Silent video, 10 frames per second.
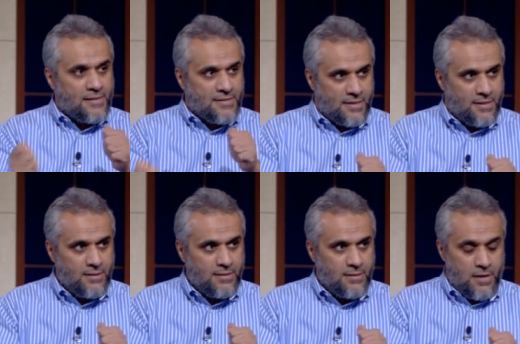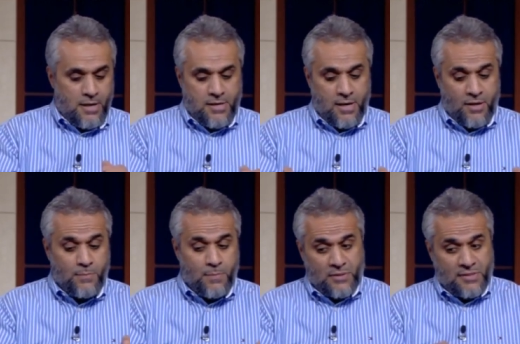اتزان نعم. اني
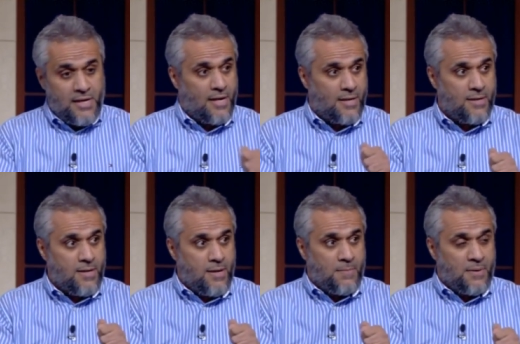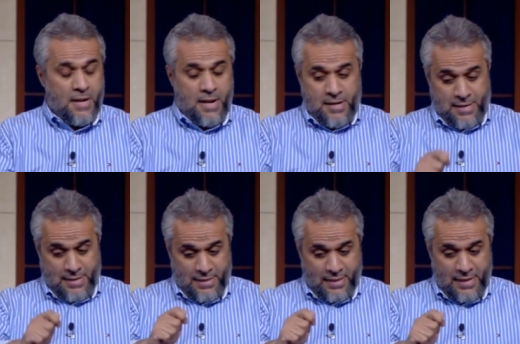اضربه واطيحه من خلال اني
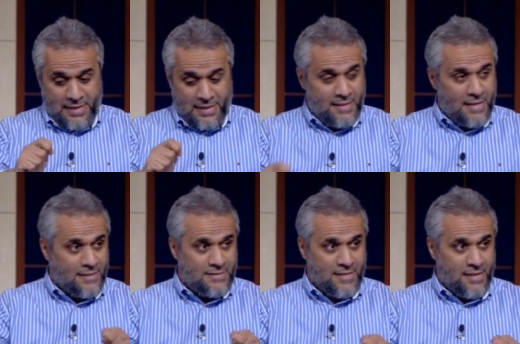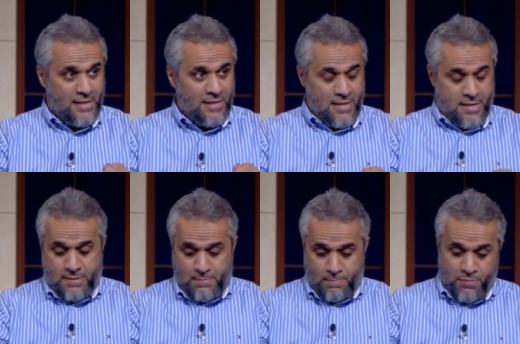آه، خليته يختل اتزانه
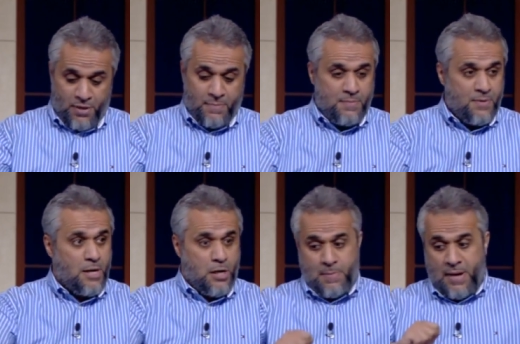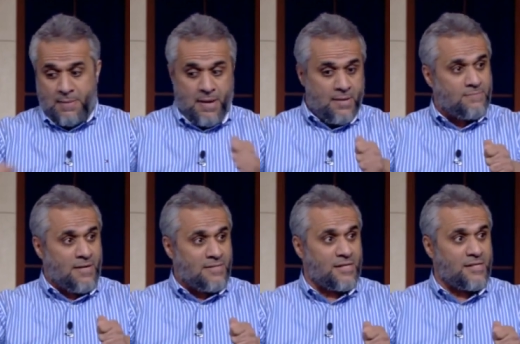ضربه بريلي مع, مع
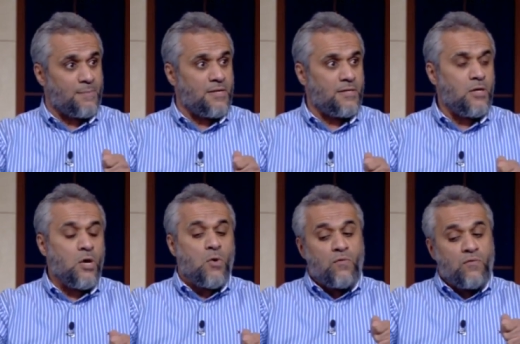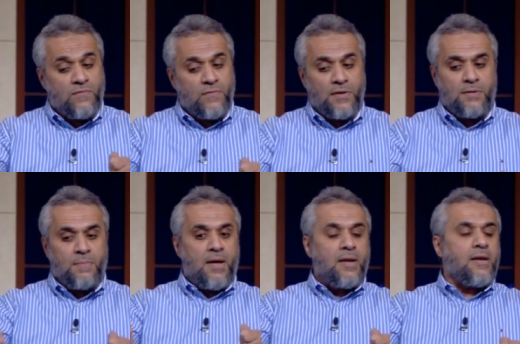مع استخدام ايدي وفي فرق
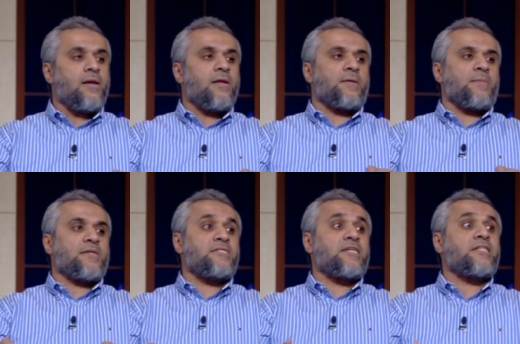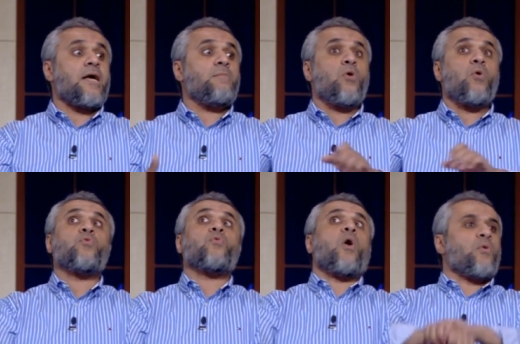مع الرميات استخدام
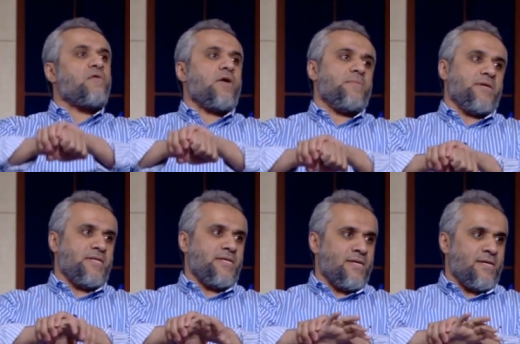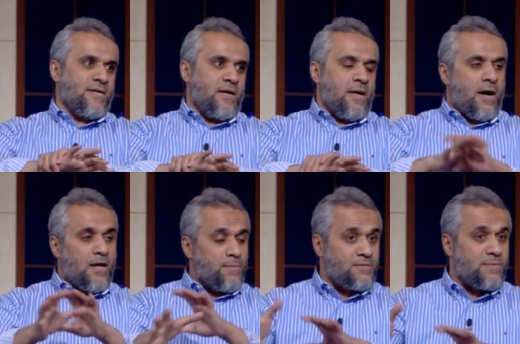الحوض او رفعه بايدي نعم.
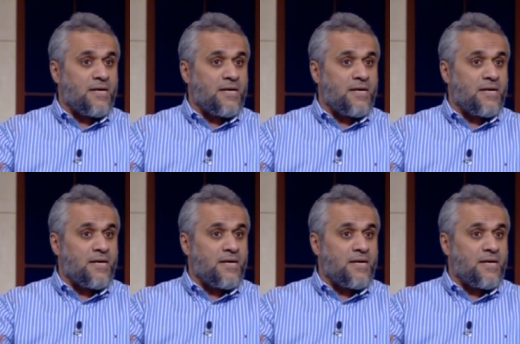هذا بالنسبه